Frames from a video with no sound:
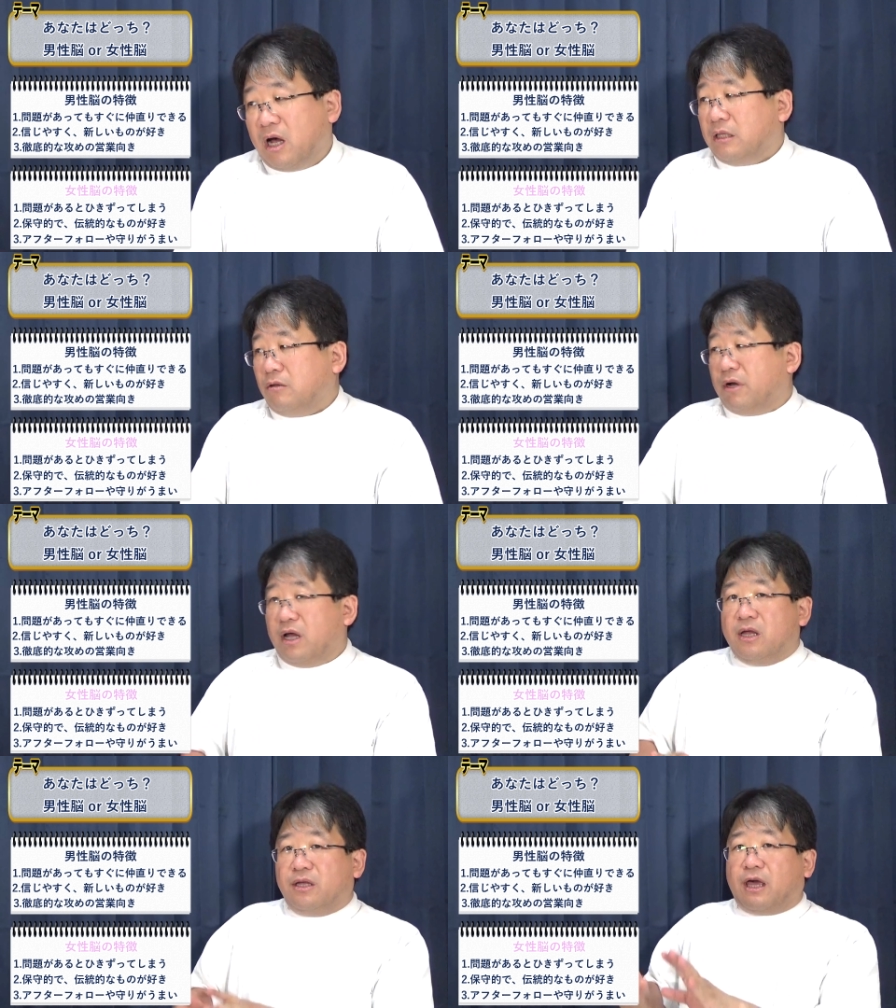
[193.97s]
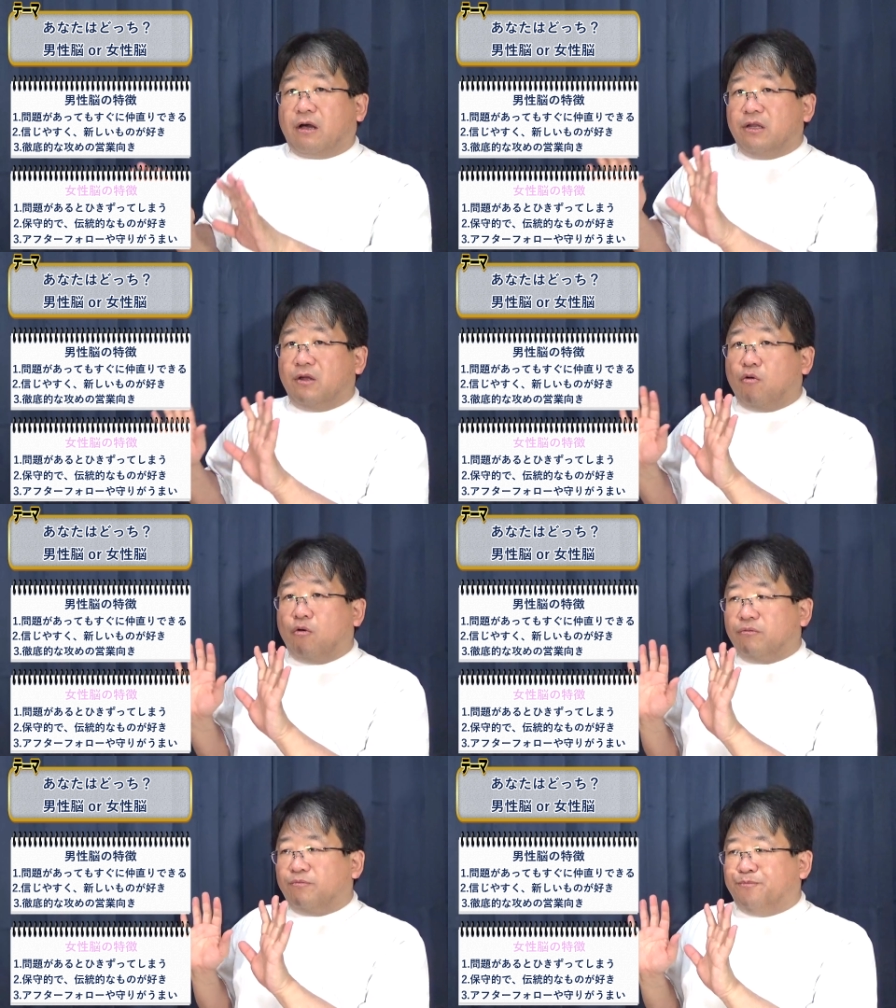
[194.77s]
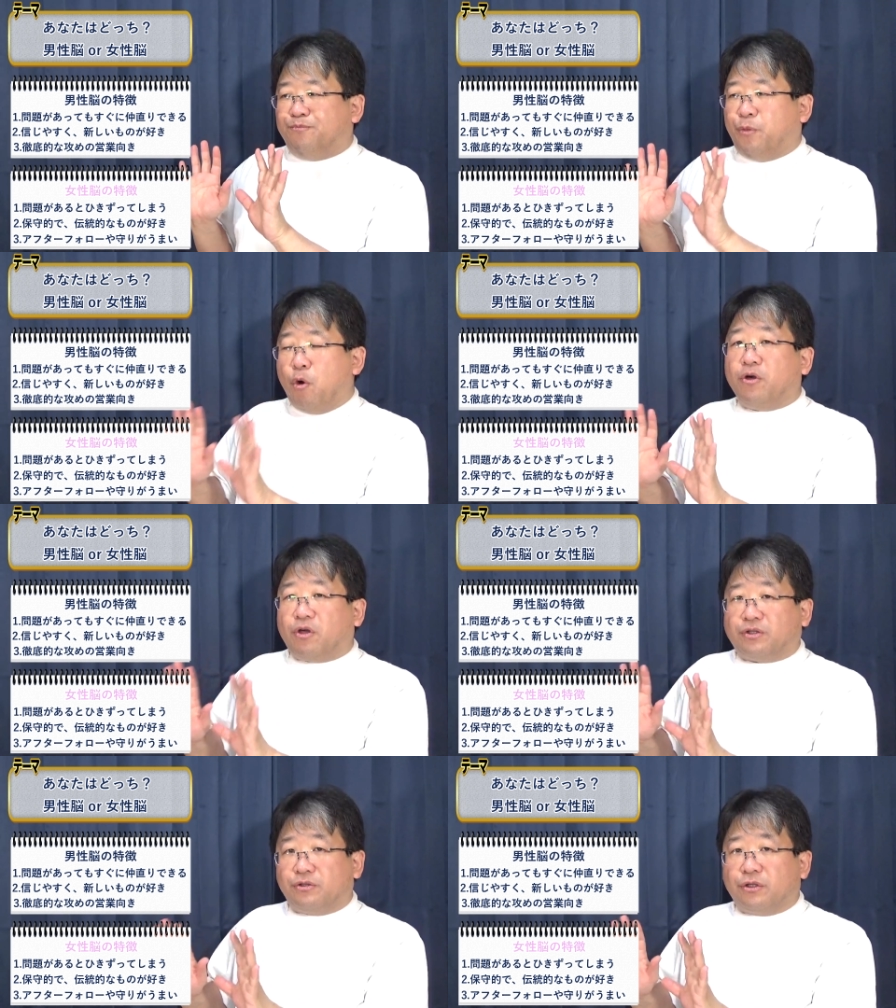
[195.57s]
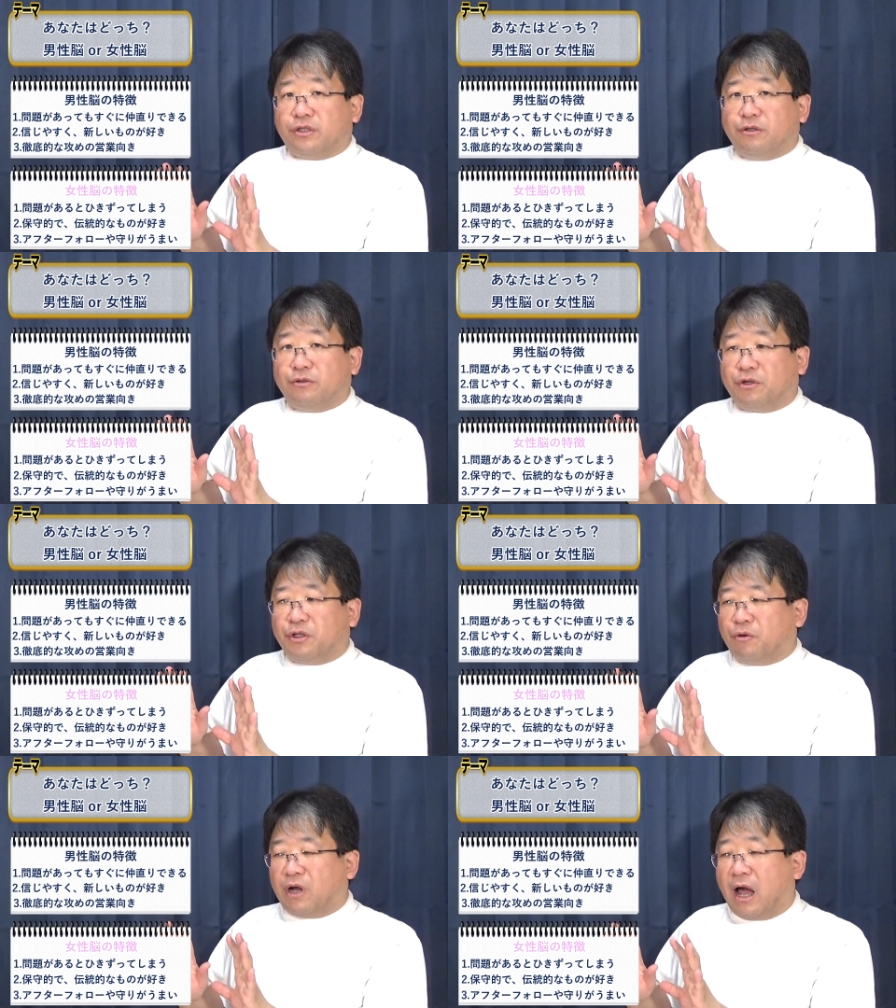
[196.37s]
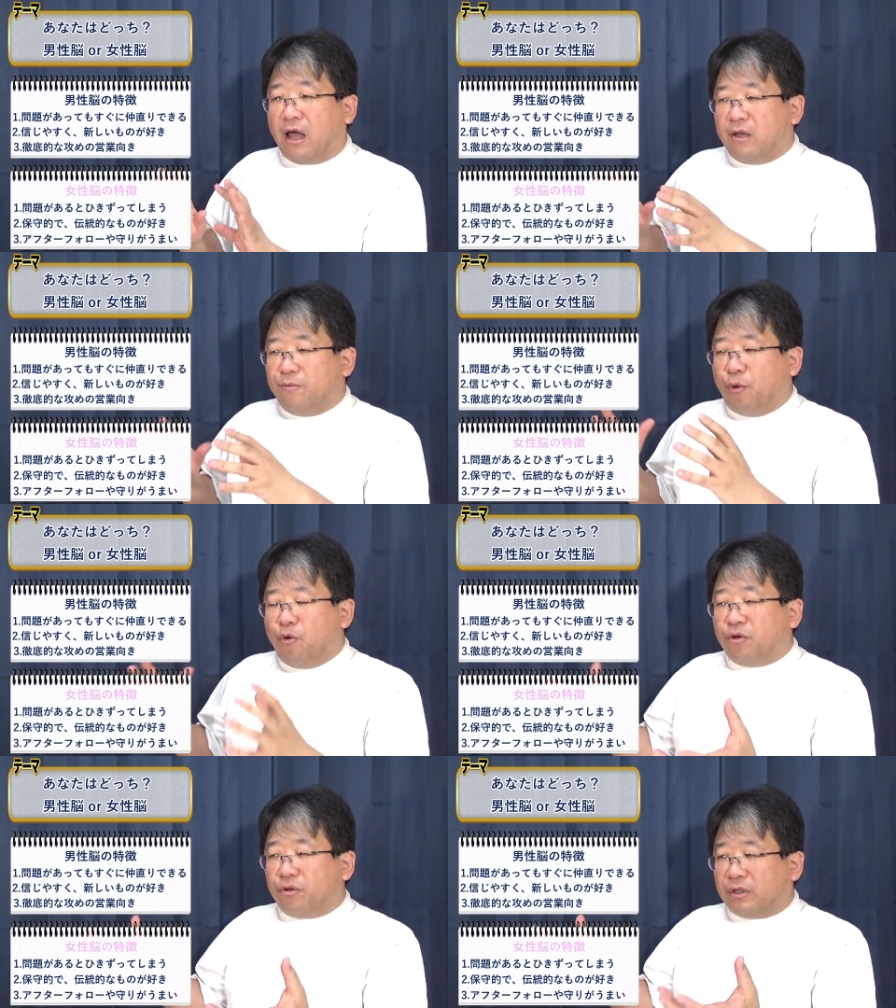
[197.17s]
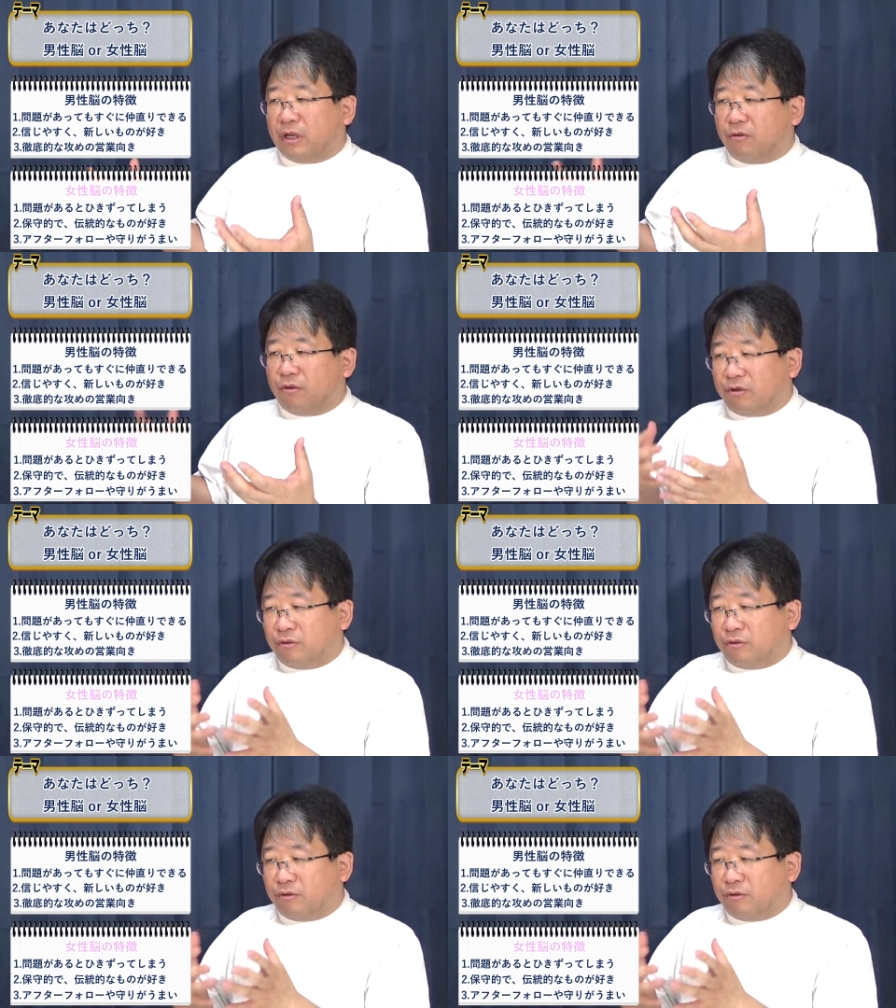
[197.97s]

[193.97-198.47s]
あとは逆にこう防御するっていう時とか防御あの